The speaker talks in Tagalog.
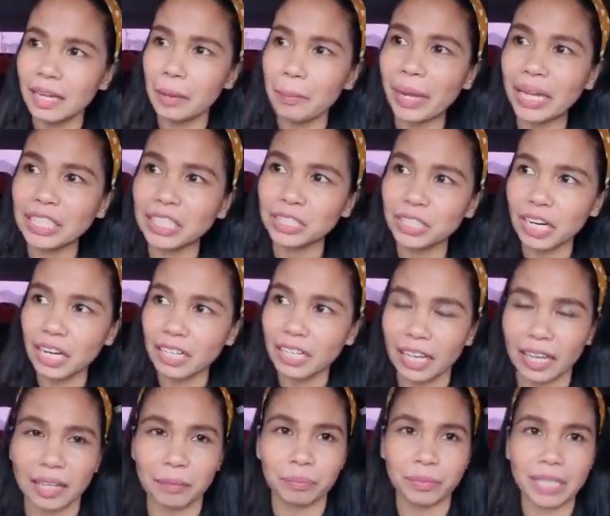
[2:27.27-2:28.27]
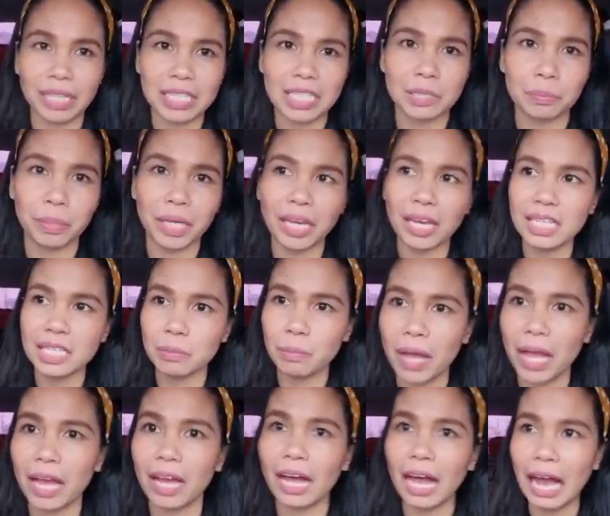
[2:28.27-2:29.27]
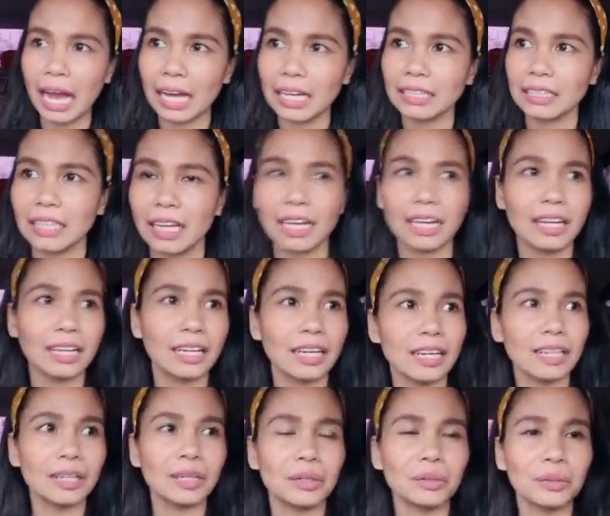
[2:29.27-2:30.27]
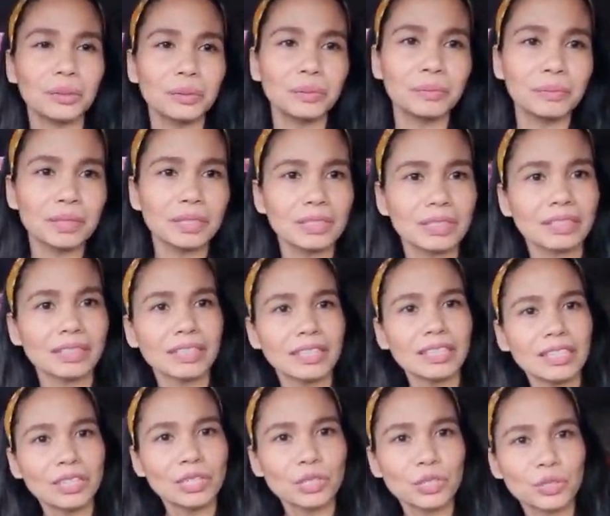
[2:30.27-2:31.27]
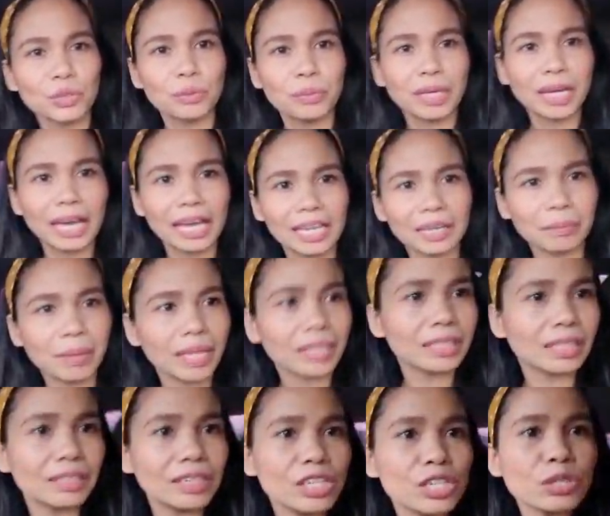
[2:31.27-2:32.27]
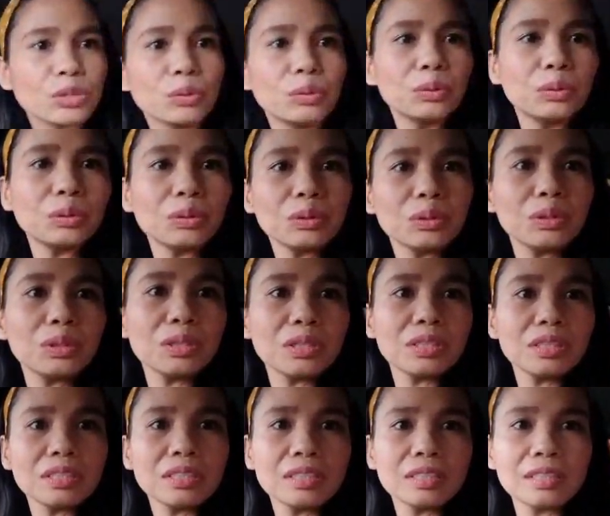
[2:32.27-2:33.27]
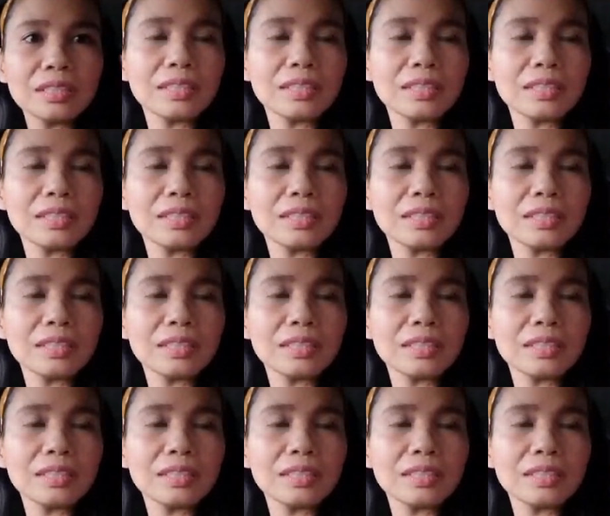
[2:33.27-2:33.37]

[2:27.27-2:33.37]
my track it. Eh. That's PS Bank, Ataw, Subic Elementary School,